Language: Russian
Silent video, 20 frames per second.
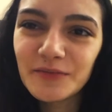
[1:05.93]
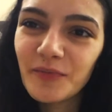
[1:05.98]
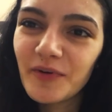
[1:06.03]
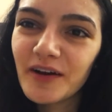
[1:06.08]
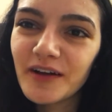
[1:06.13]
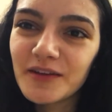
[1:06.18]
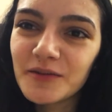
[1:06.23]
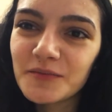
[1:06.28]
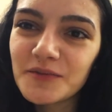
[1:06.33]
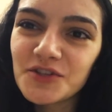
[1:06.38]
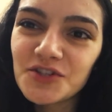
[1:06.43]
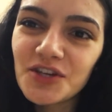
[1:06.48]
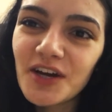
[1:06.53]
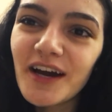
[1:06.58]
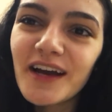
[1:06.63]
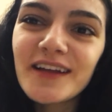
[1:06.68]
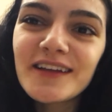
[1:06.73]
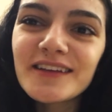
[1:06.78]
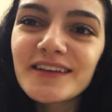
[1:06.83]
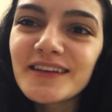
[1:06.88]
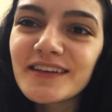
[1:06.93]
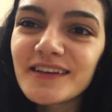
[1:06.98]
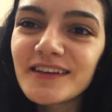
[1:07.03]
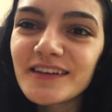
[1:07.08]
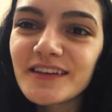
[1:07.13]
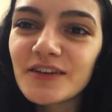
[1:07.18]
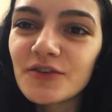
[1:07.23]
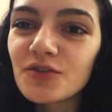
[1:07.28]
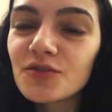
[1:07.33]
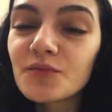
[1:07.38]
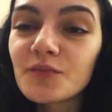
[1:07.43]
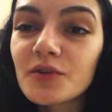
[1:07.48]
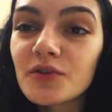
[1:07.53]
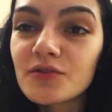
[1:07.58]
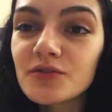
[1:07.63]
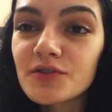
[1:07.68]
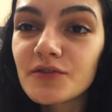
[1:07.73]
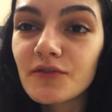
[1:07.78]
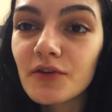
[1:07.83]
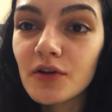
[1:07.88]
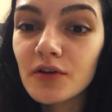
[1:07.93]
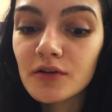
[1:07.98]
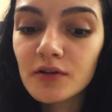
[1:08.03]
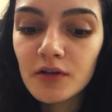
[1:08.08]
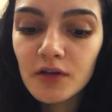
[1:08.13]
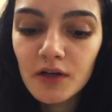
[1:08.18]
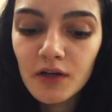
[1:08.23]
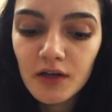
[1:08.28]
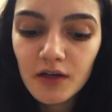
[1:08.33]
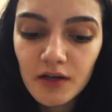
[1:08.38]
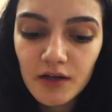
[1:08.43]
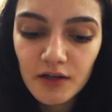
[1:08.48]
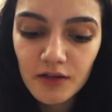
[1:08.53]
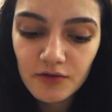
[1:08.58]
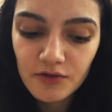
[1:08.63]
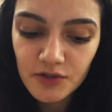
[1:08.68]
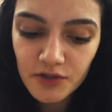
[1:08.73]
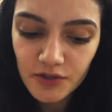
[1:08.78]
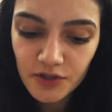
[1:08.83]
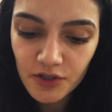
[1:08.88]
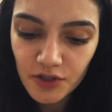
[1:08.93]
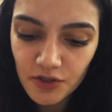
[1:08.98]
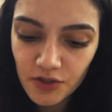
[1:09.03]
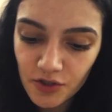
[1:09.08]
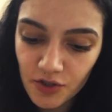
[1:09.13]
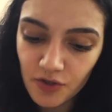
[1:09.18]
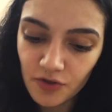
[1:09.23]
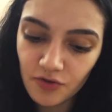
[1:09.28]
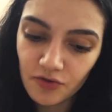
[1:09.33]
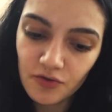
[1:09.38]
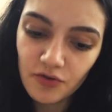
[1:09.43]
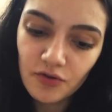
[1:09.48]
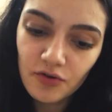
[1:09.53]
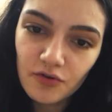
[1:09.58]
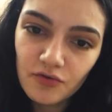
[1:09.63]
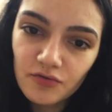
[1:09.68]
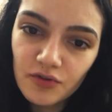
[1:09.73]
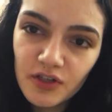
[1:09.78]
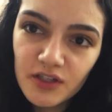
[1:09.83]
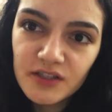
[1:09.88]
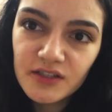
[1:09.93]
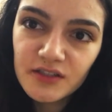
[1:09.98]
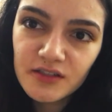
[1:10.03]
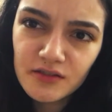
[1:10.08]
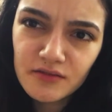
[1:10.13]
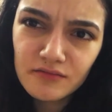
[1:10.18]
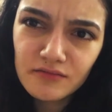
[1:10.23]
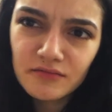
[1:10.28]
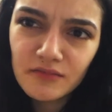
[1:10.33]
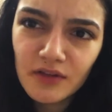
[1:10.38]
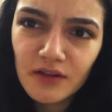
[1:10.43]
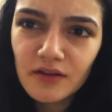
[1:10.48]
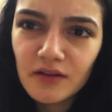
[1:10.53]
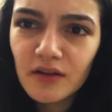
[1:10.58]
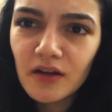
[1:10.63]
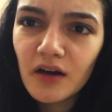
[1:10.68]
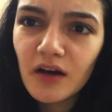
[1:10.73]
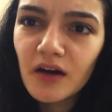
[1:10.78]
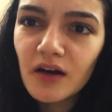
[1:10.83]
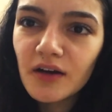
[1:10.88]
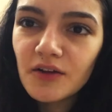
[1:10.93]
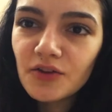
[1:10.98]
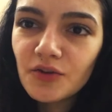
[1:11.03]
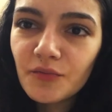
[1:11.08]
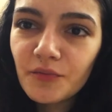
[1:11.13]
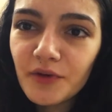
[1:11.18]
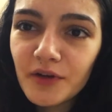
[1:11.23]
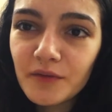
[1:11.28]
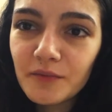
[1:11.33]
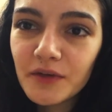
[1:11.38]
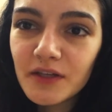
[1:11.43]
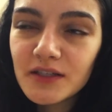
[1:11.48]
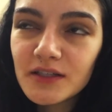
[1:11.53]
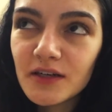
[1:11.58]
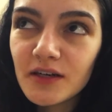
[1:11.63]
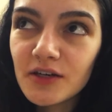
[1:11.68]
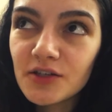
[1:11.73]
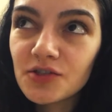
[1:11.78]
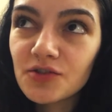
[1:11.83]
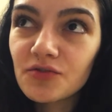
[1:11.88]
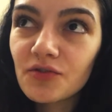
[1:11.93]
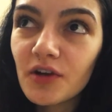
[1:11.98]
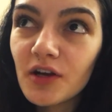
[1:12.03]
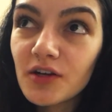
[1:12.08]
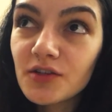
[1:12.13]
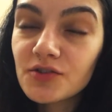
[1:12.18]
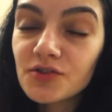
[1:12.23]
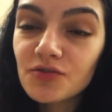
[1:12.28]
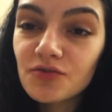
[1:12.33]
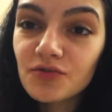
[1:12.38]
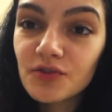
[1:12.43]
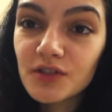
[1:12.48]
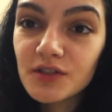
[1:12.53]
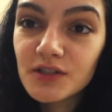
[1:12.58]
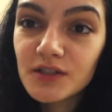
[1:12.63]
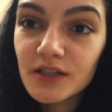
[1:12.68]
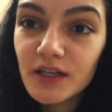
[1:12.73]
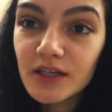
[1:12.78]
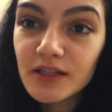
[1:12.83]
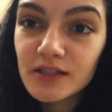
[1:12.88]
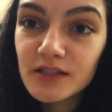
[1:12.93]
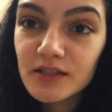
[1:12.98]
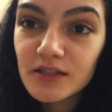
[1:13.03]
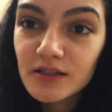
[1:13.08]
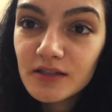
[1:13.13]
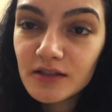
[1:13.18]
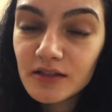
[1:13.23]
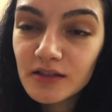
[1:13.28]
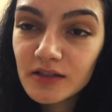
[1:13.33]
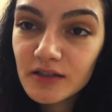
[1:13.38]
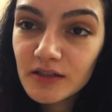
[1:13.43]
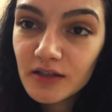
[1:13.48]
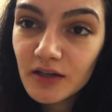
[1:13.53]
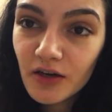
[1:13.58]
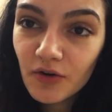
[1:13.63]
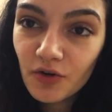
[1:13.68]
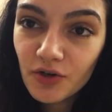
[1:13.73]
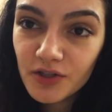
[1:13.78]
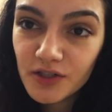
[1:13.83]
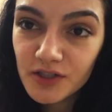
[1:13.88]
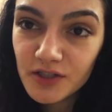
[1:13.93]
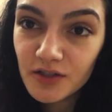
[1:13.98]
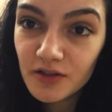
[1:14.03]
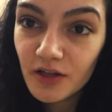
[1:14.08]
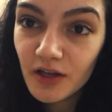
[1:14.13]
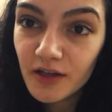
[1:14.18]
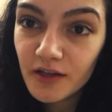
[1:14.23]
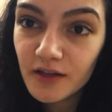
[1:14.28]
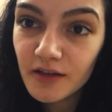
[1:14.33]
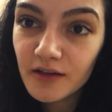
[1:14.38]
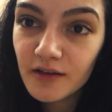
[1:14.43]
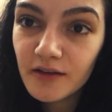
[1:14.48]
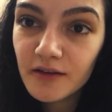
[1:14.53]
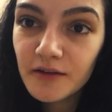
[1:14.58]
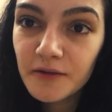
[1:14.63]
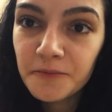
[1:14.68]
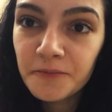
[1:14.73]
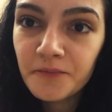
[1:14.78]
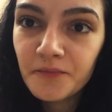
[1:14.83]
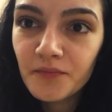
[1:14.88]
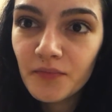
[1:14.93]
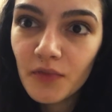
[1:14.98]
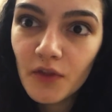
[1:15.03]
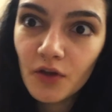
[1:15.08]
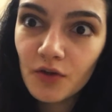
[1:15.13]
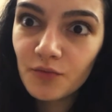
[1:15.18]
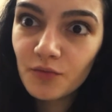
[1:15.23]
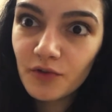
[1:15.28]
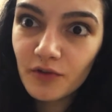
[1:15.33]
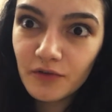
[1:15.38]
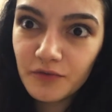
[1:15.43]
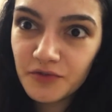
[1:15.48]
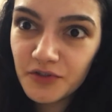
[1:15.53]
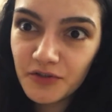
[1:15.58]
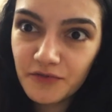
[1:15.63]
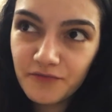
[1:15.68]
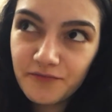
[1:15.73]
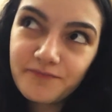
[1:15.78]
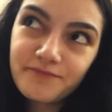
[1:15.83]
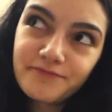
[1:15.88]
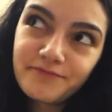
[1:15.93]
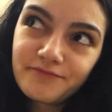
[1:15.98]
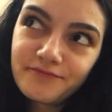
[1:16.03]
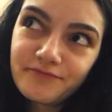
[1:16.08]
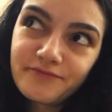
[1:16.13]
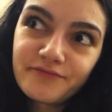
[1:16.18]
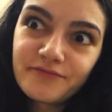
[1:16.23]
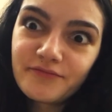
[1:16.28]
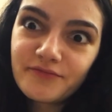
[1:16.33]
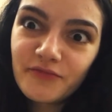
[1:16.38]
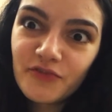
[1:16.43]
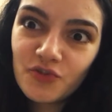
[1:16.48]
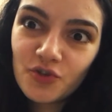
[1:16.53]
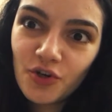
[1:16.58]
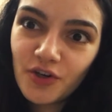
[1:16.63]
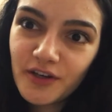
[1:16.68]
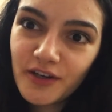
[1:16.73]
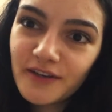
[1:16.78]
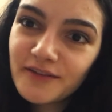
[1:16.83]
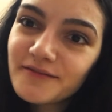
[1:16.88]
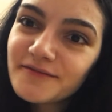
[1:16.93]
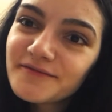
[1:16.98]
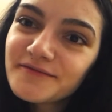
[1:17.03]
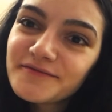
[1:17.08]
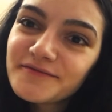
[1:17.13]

типа отмечаний. И он был удивлен, когда услышал, что у нас на одном предмете каждую лекцию у нас тест и какое-то задание. Он был вообще в шоке.